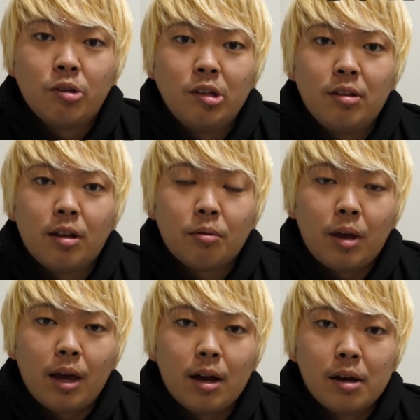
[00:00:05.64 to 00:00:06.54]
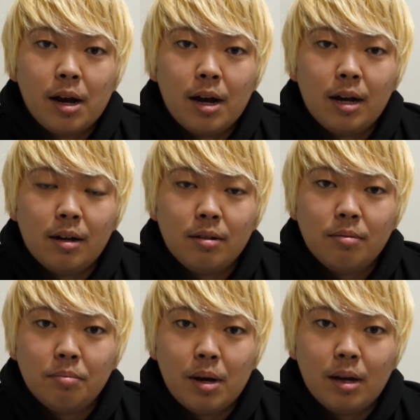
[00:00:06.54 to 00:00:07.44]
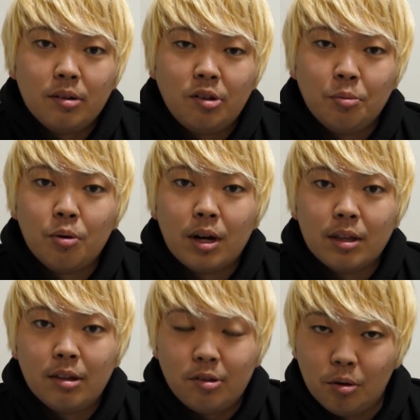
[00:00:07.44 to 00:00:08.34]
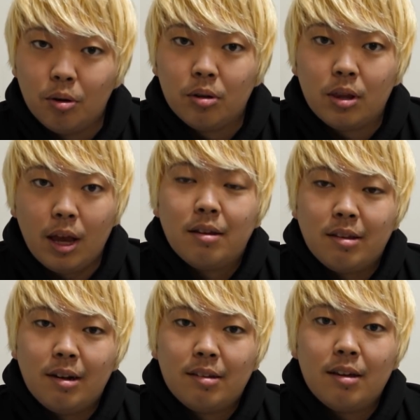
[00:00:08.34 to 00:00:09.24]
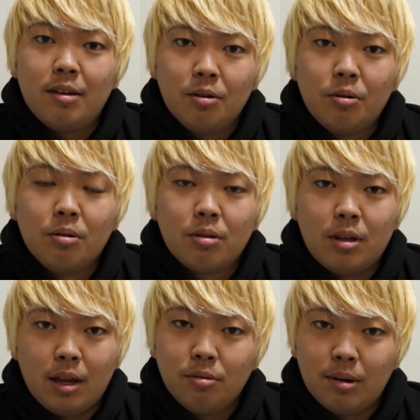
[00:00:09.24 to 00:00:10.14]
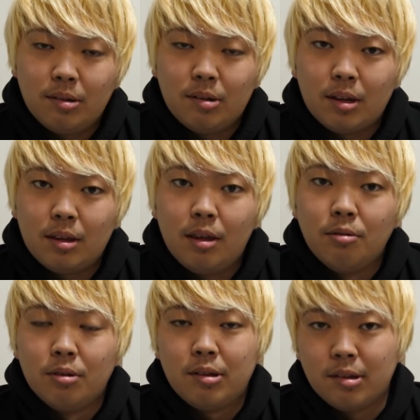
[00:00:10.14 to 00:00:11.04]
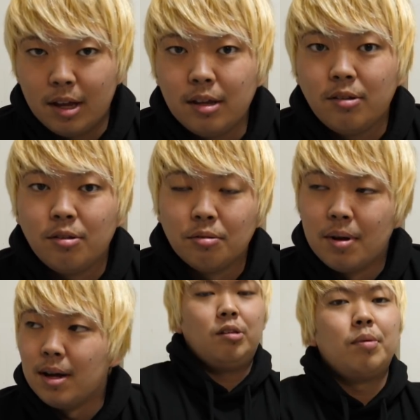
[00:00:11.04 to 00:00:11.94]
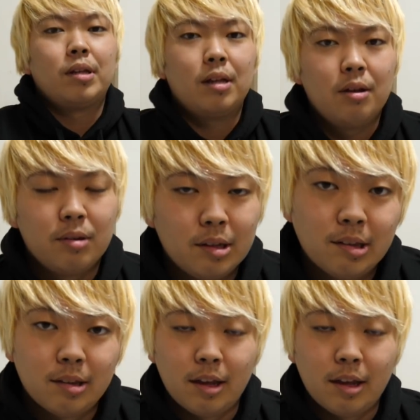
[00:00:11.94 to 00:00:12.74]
診断の結果が、まあ脂肪肝ですよって、痩せなさいよって言われちゃってるんですね、実は。島田ではです